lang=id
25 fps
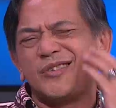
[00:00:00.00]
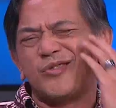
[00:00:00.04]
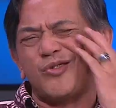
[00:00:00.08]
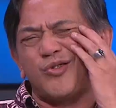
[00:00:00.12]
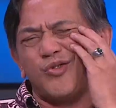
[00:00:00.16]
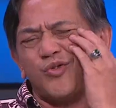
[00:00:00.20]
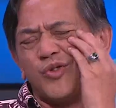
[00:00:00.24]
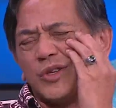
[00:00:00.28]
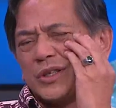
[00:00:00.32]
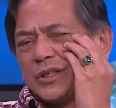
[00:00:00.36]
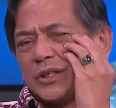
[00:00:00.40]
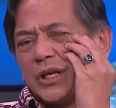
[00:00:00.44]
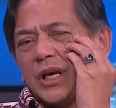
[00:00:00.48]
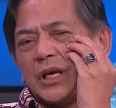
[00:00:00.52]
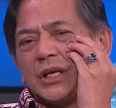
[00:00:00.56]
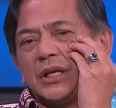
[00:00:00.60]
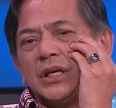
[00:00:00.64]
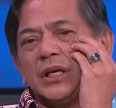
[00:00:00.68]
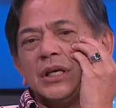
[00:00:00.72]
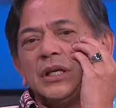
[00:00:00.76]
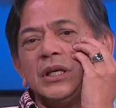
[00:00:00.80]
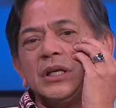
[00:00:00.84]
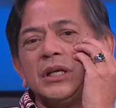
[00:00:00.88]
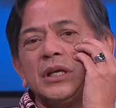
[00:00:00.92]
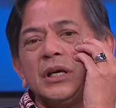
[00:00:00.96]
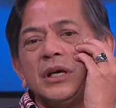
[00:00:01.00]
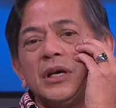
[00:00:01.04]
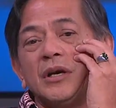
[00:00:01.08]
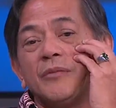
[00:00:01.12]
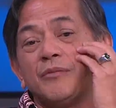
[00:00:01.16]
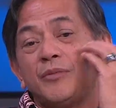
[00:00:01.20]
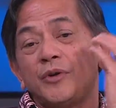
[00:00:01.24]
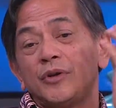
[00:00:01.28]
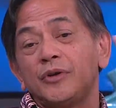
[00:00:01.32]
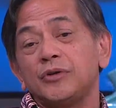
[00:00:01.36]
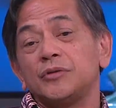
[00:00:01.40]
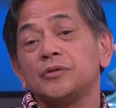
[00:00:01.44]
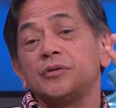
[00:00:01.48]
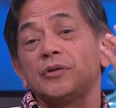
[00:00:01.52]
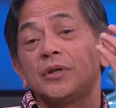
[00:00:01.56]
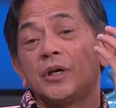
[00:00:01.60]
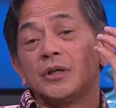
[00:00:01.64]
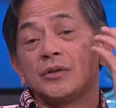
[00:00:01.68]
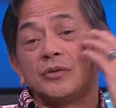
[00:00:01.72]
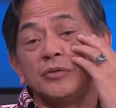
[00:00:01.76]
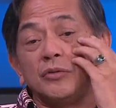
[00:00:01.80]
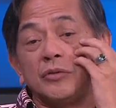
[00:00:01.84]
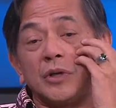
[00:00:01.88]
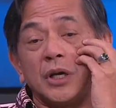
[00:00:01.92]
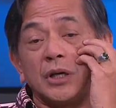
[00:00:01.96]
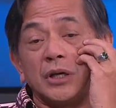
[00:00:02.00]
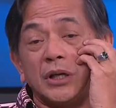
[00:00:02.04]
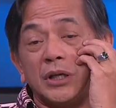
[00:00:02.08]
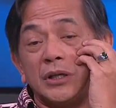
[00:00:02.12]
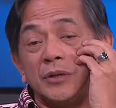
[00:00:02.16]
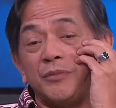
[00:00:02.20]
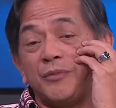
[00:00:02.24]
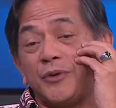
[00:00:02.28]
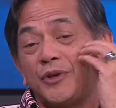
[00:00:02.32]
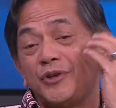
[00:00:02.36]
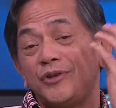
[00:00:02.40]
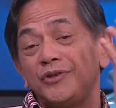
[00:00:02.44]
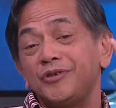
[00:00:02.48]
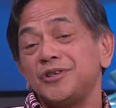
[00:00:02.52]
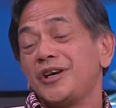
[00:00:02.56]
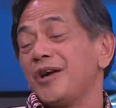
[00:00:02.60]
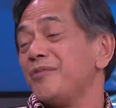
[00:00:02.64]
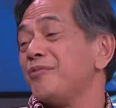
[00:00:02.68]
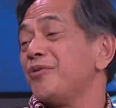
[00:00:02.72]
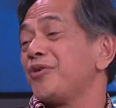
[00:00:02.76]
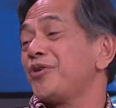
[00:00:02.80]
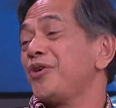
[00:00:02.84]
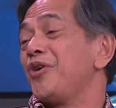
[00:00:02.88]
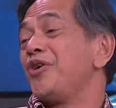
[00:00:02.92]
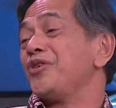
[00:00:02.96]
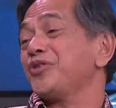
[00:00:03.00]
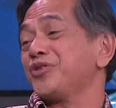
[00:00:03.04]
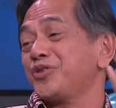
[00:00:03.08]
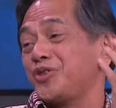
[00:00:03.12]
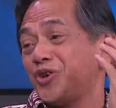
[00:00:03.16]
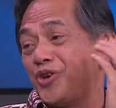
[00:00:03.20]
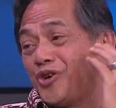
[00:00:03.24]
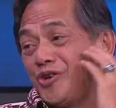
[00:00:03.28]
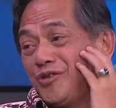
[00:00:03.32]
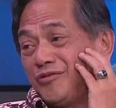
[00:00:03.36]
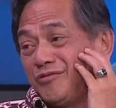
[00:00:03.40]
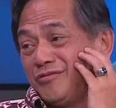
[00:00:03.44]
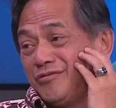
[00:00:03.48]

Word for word: keruat kayak gini, penonton nggak suka, nanti penonton nggak mau nonton.